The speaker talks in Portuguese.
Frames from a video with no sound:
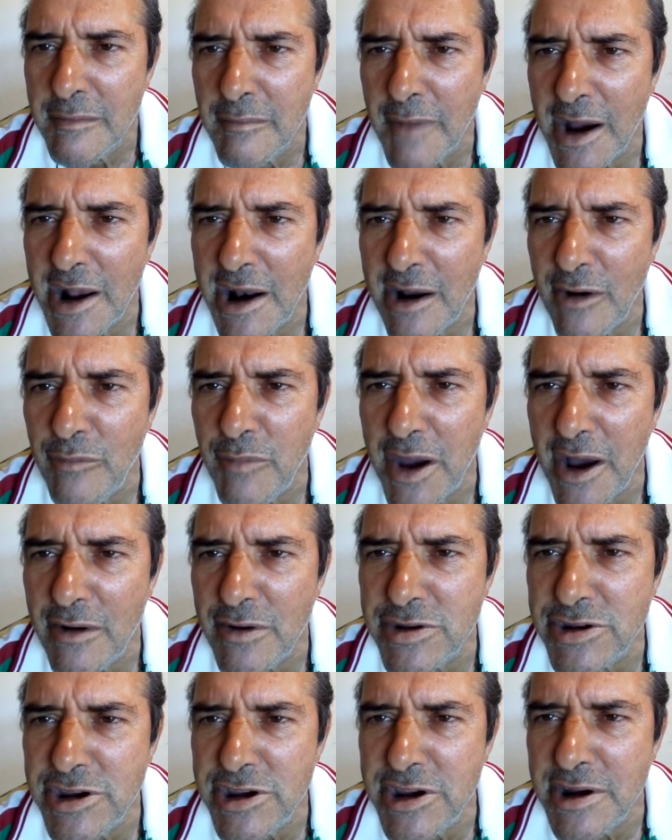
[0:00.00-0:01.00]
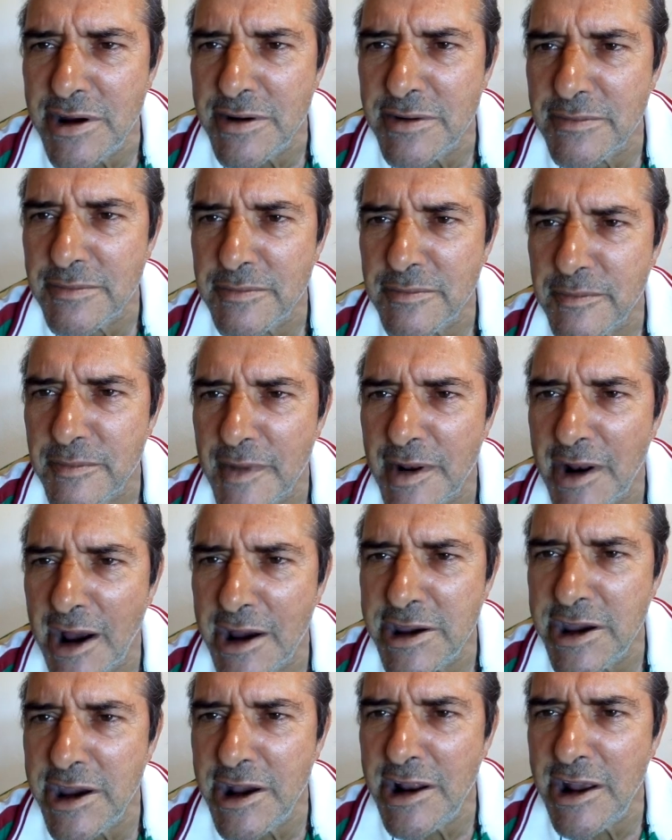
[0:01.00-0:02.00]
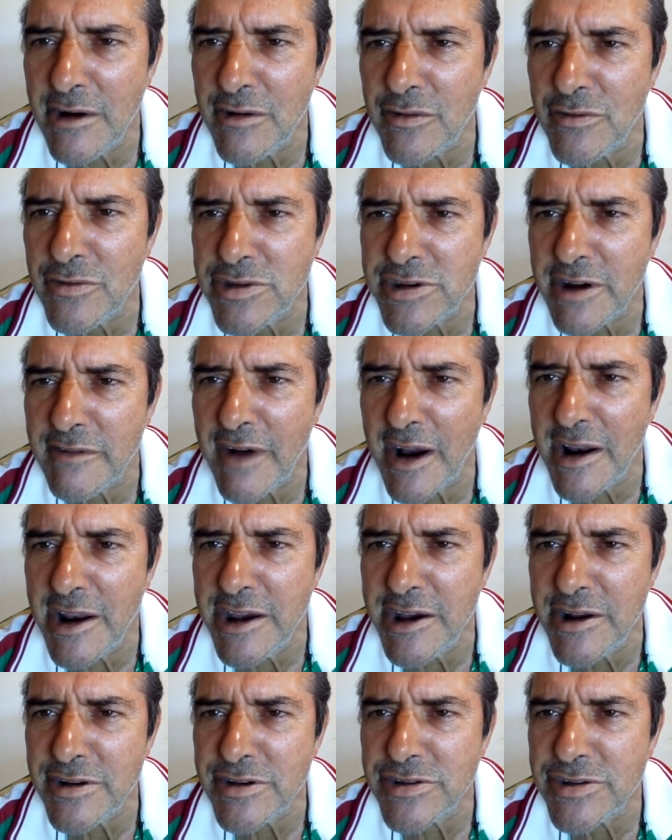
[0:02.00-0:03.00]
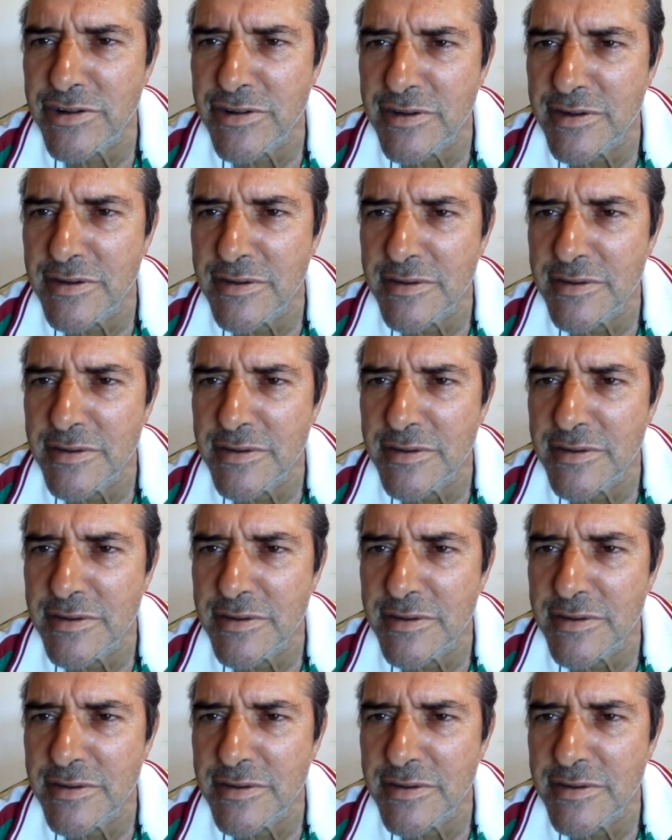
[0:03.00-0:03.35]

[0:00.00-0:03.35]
mas lá um belo dia lá ele e alguns cavaleiros